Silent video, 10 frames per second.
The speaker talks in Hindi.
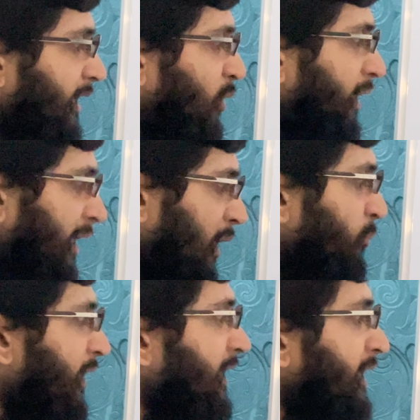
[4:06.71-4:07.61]
इन्होंने
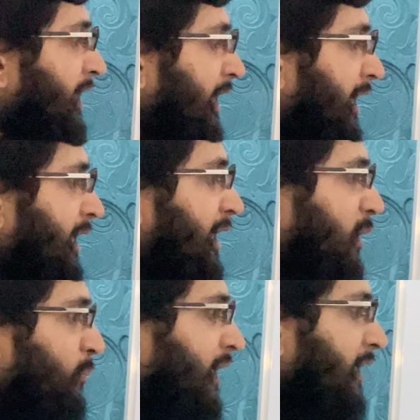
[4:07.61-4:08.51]
क्लिपिंग किया लेकिन
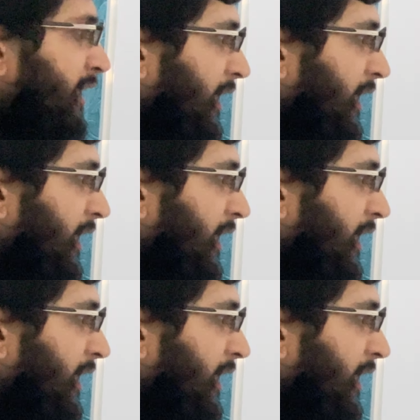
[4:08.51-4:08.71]
क्लिपिंग